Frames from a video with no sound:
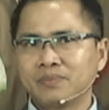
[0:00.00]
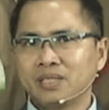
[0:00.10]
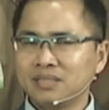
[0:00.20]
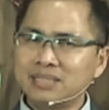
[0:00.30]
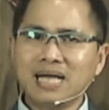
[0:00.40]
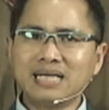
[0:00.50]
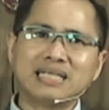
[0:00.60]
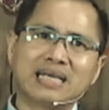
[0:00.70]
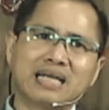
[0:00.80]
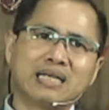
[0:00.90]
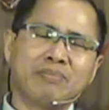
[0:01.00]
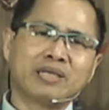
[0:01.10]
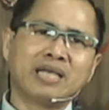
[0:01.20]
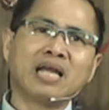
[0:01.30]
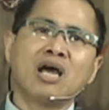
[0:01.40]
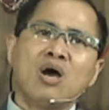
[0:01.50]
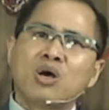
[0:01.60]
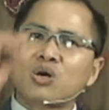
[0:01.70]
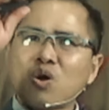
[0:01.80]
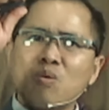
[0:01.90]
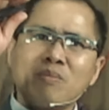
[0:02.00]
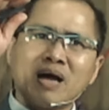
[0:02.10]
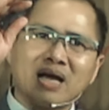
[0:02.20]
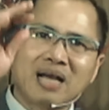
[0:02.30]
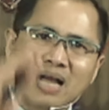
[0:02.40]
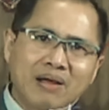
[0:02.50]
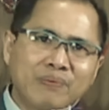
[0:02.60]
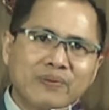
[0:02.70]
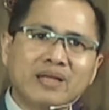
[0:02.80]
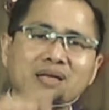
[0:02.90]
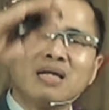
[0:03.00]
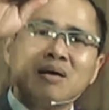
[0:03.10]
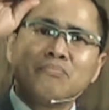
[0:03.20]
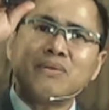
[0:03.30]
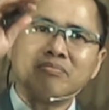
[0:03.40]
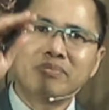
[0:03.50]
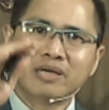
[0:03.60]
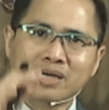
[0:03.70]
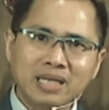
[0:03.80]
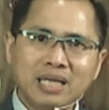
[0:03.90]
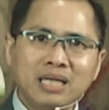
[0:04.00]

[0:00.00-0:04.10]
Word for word: Jadi dengan demikian Roma kafir memberi